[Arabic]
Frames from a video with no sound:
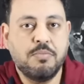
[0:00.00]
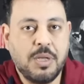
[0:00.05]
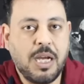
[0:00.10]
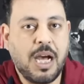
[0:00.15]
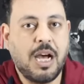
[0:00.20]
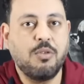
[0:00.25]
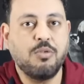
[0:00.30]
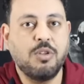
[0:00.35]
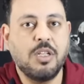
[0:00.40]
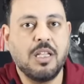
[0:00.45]

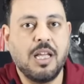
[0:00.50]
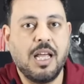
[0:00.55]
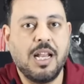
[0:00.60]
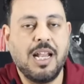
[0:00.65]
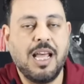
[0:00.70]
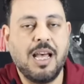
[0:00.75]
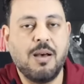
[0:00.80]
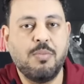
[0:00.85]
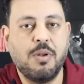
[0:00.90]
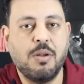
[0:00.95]
بعوده
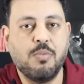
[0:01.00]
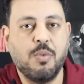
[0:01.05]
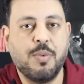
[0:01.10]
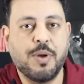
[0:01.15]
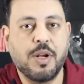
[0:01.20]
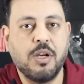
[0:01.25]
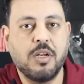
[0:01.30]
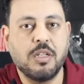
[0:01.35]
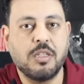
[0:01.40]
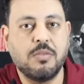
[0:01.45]
اللاعب
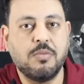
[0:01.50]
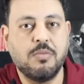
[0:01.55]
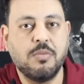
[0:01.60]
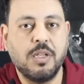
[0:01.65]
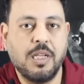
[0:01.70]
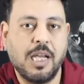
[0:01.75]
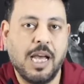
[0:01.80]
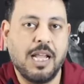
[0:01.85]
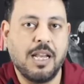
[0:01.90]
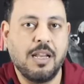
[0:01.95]
للمباريات
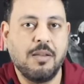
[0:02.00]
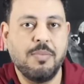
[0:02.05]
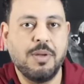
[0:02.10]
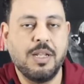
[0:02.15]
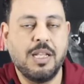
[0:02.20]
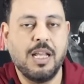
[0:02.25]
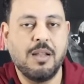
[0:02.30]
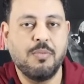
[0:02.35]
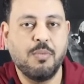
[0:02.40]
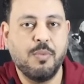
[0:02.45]
يعني
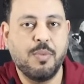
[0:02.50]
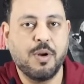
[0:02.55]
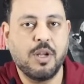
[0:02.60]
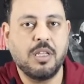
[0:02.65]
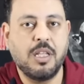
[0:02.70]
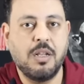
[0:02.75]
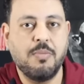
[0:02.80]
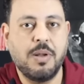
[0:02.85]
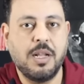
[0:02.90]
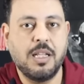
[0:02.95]
بدءا من مباراه
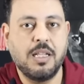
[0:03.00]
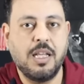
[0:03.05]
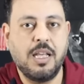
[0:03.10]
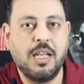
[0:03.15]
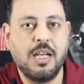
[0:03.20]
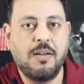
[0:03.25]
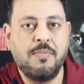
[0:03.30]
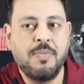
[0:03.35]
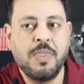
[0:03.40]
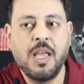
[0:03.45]

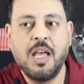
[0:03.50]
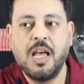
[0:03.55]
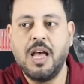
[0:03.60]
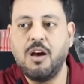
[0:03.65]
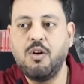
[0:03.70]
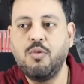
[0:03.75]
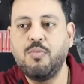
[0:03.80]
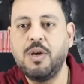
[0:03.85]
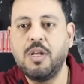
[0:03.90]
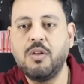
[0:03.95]
البلديه
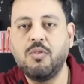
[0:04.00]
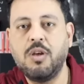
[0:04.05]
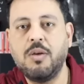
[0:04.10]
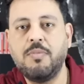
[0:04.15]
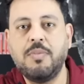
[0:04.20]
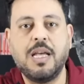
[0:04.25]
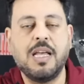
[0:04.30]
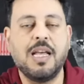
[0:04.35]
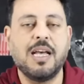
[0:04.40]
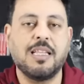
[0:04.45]
او بانه
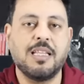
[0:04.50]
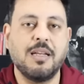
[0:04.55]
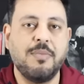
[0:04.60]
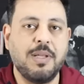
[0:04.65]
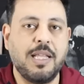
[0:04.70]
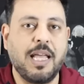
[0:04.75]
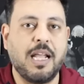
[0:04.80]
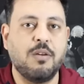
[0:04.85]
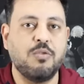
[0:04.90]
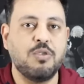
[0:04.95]
يبدا
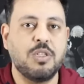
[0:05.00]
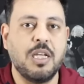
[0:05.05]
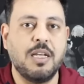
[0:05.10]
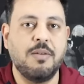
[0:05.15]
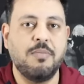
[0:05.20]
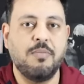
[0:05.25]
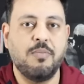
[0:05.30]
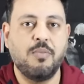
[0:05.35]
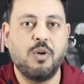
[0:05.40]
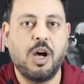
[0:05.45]
يعتمد على
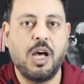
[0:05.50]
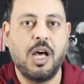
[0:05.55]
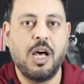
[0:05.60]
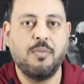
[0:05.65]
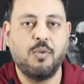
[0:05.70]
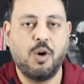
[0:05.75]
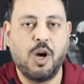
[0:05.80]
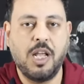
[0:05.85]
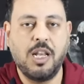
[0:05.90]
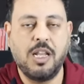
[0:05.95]
وسام
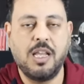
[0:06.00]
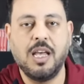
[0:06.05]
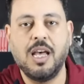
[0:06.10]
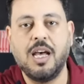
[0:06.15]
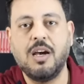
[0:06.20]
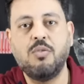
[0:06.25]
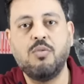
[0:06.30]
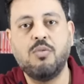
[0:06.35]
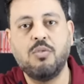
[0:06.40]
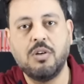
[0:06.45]
ابو علي
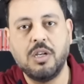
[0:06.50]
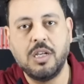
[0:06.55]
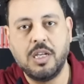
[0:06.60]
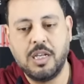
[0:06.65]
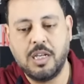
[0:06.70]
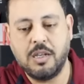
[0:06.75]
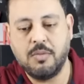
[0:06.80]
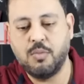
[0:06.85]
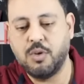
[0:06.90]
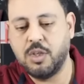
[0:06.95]
او
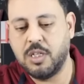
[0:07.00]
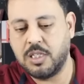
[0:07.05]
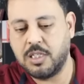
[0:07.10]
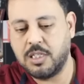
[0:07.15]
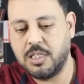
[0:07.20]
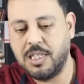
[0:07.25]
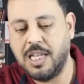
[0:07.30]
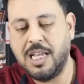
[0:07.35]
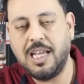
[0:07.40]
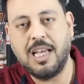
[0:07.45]
آه،
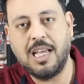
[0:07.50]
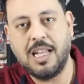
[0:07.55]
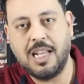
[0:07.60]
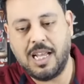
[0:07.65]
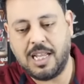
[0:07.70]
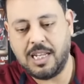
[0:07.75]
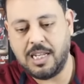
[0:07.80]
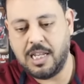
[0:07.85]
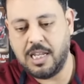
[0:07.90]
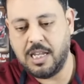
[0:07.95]
مودست ده اللي
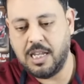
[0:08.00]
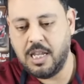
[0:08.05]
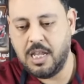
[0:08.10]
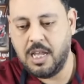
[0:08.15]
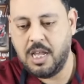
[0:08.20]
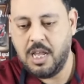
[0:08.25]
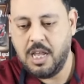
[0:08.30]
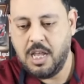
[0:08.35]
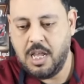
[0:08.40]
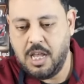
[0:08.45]
احنا
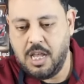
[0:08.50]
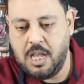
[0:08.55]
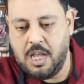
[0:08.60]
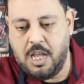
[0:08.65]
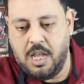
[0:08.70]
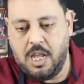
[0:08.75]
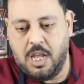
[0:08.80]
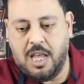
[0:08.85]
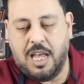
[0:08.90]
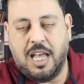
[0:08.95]

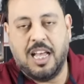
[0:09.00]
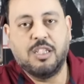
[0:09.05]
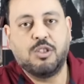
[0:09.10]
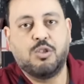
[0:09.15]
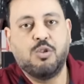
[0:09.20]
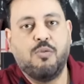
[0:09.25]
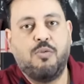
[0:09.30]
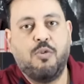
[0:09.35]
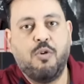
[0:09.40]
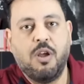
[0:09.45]

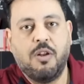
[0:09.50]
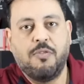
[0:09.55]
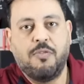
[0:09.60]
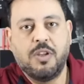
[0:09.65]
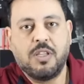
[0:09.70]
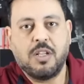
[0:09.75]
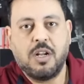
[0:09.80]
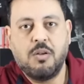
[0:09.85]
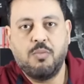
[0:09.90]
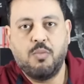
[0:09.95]
هنشوفه
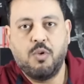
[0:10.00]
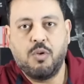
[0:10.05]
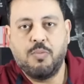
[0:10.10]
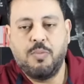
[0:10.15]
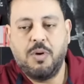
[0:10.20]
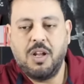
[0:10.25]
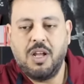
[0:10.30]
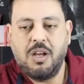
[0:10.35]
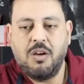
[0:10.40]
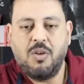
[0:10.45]
الفتره
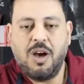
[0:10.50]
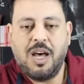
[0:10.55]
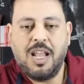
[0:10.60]
المقبله